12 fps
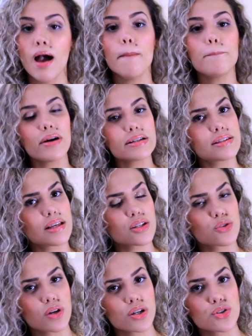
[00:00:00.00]
Pode ser
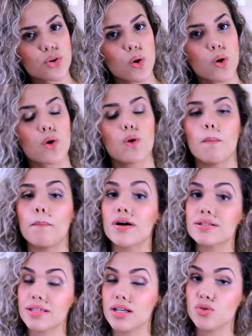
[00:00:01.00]
açúcar de coco,
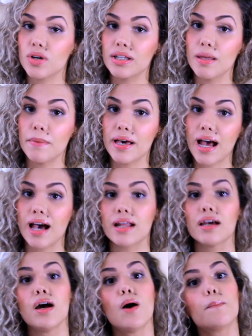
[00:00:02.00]
pode ser açúcar
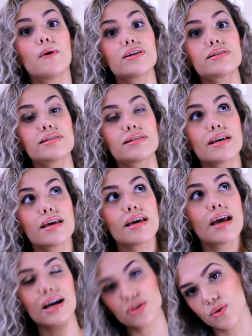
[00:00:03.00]
demerara, pode
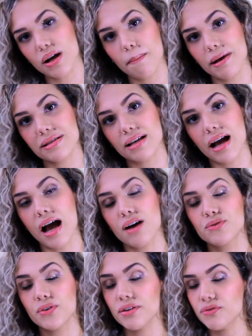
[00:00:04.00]
ser açúcar
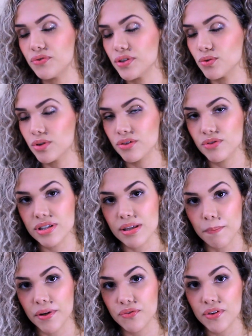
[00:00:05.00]
mascavo, enfim, o que você
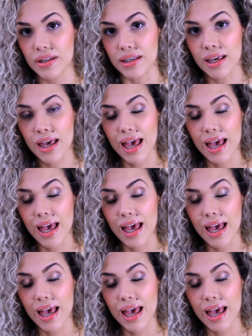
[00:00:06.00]
preferir.